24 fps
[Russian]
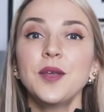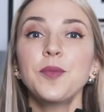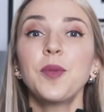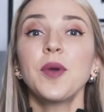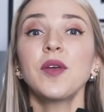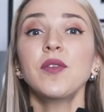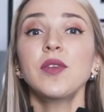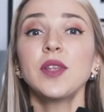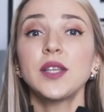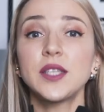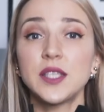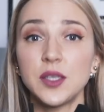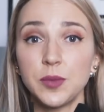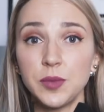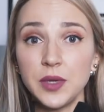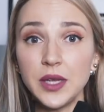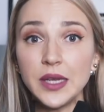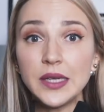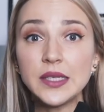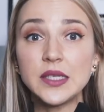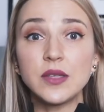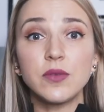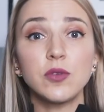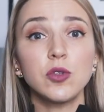И поверьте
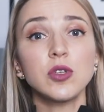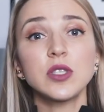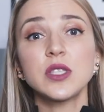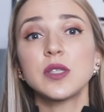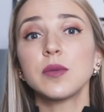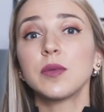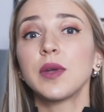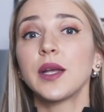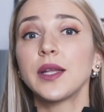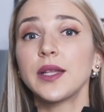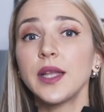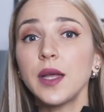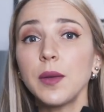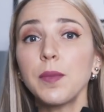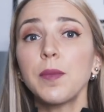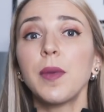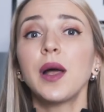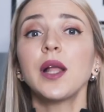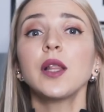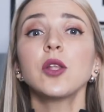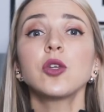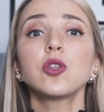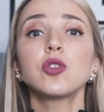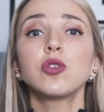мне, к 90-м годам
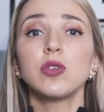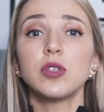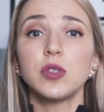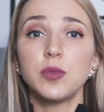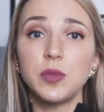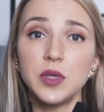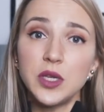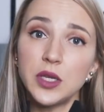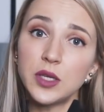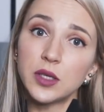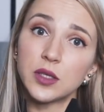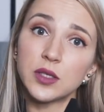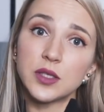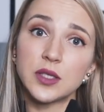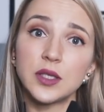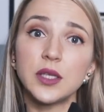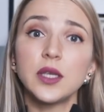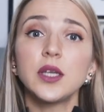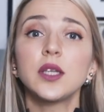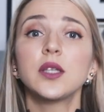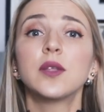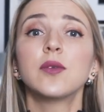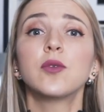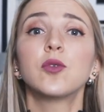мало что изменилось,
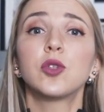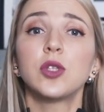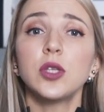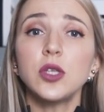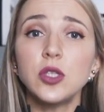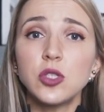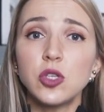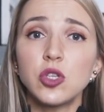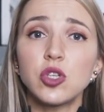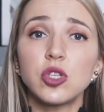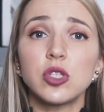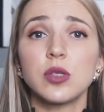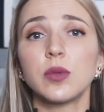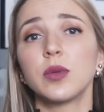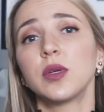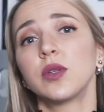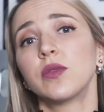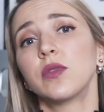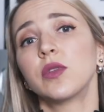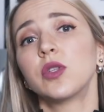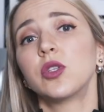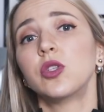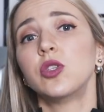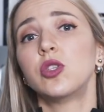да и к 2000-м, и
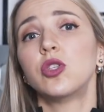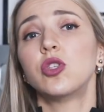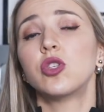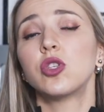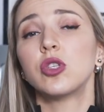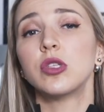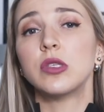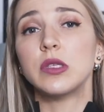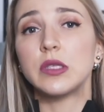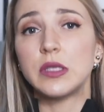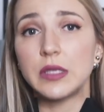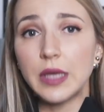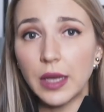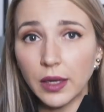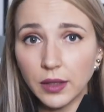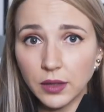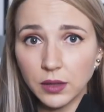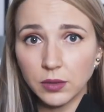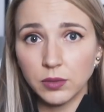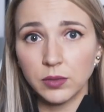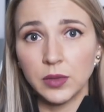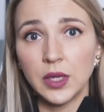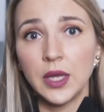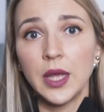к
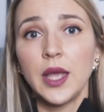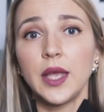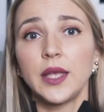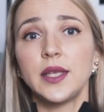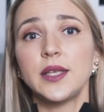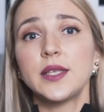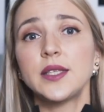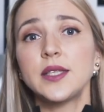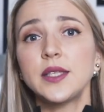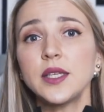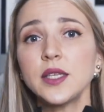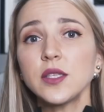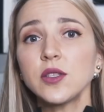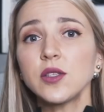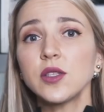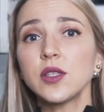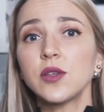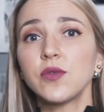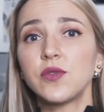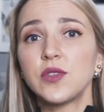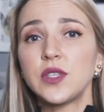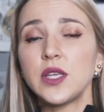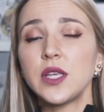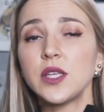2010-м.
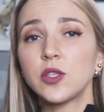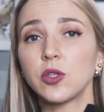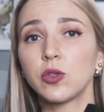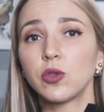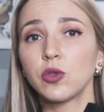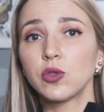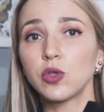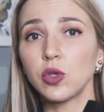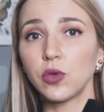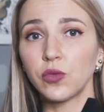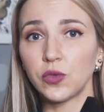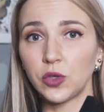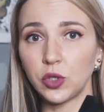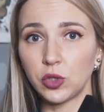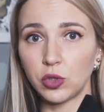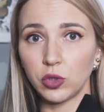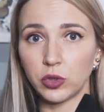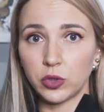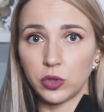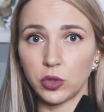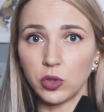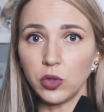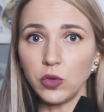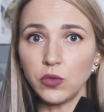Естественно, все эти тусовки
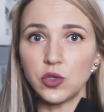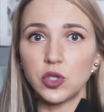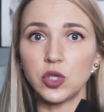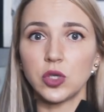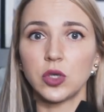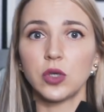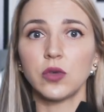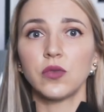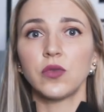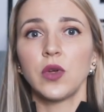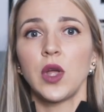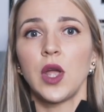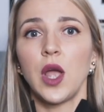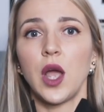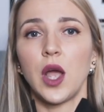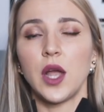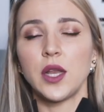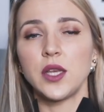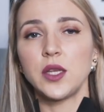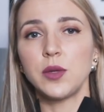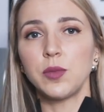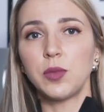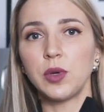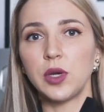татуировщиков,
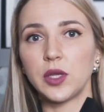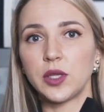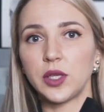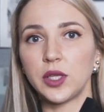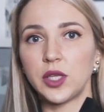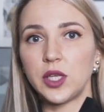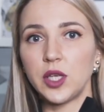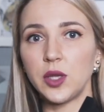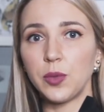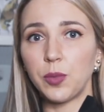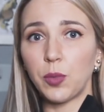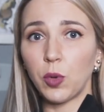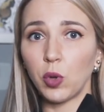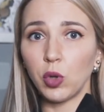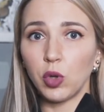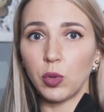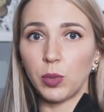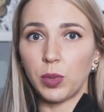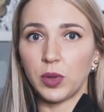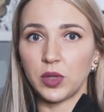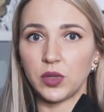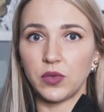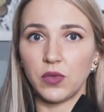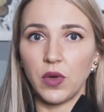они были такие
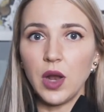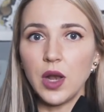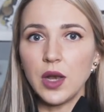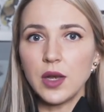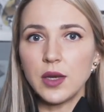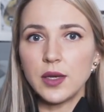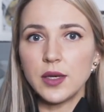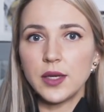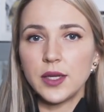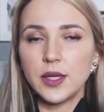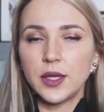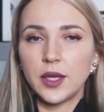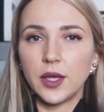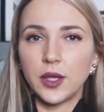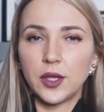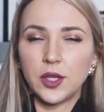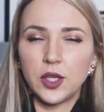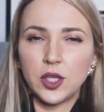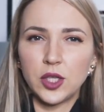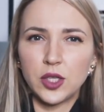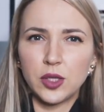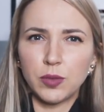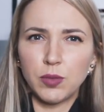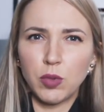полуподвальные,
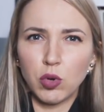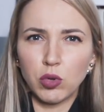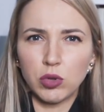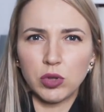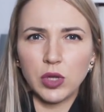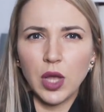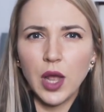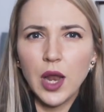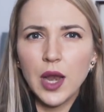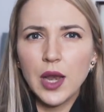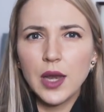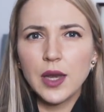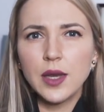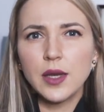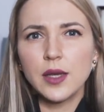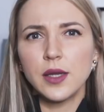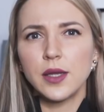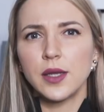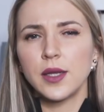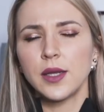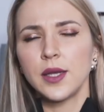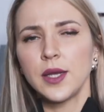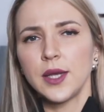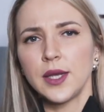какие-то
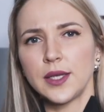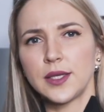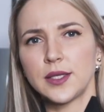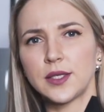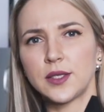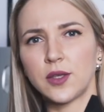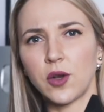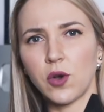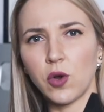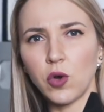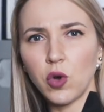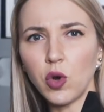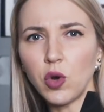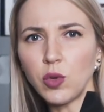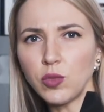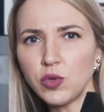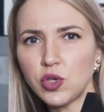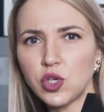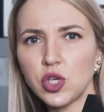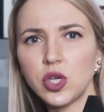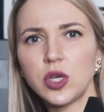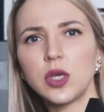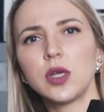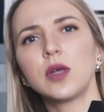брутальные, с
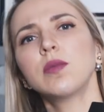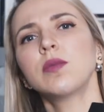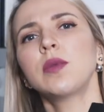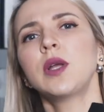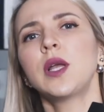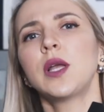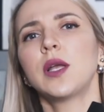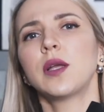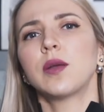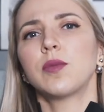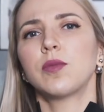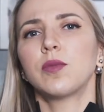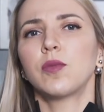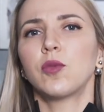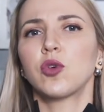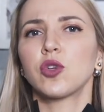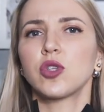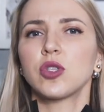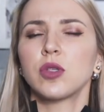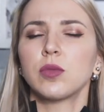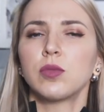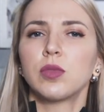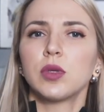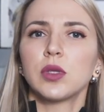ромчиком,
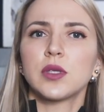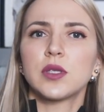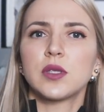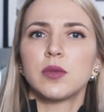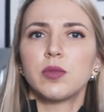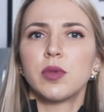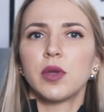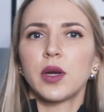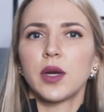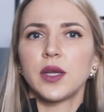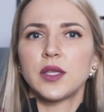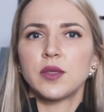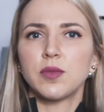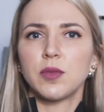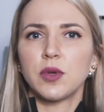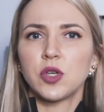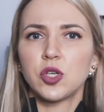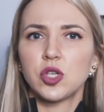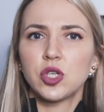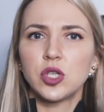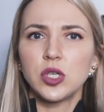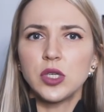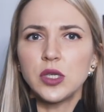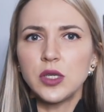можно было собирать
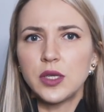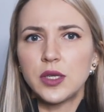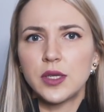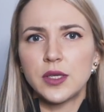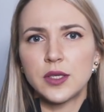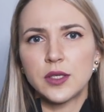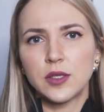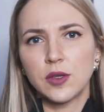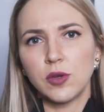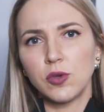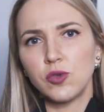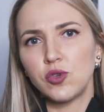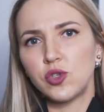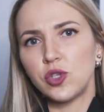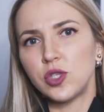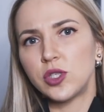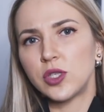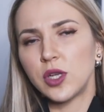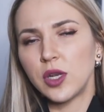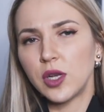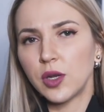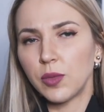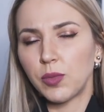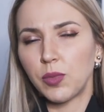машинки
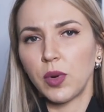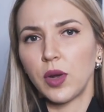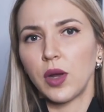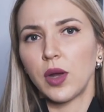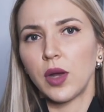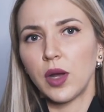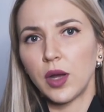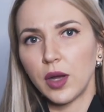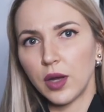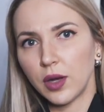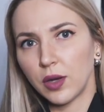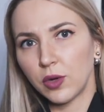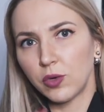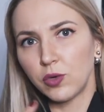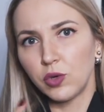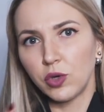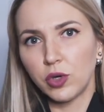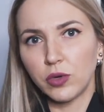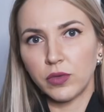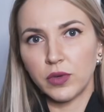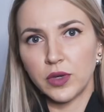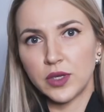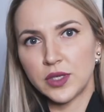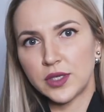исключительно
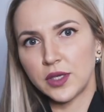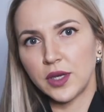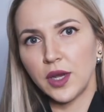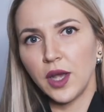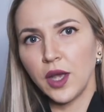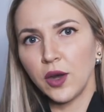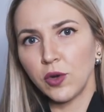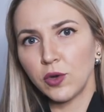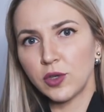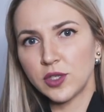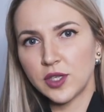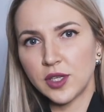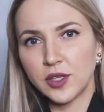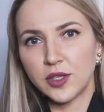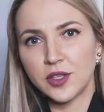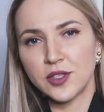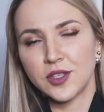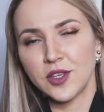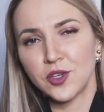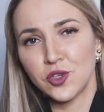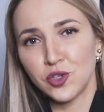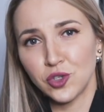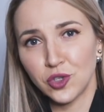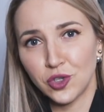покуривая сигару, если ты
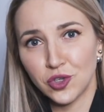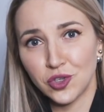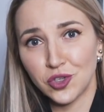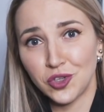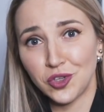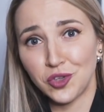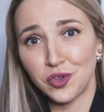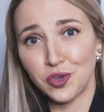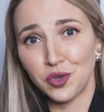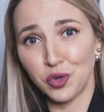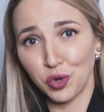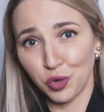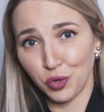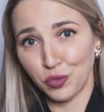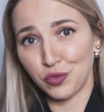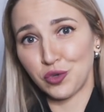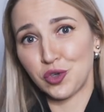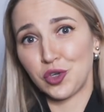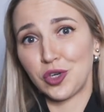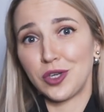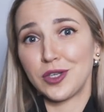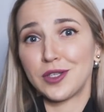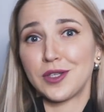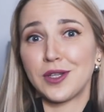зажиточный
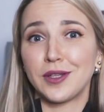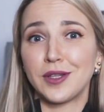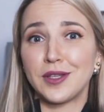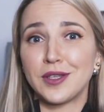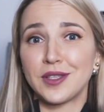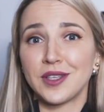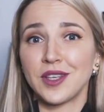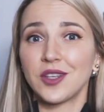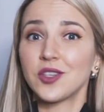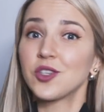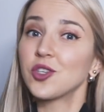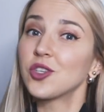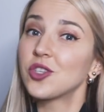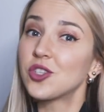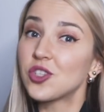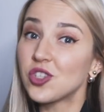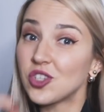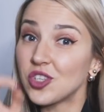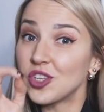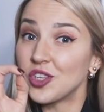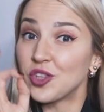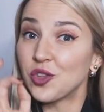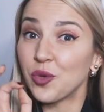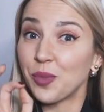татуировщик, если ты не
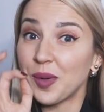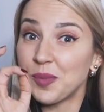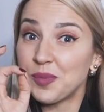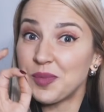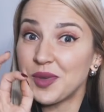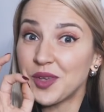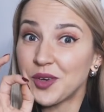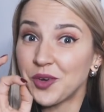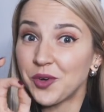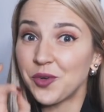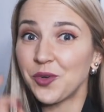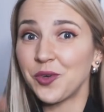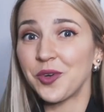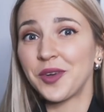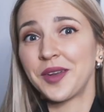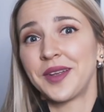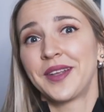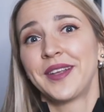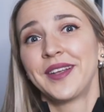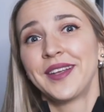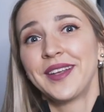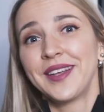зажиточный, то по пирку.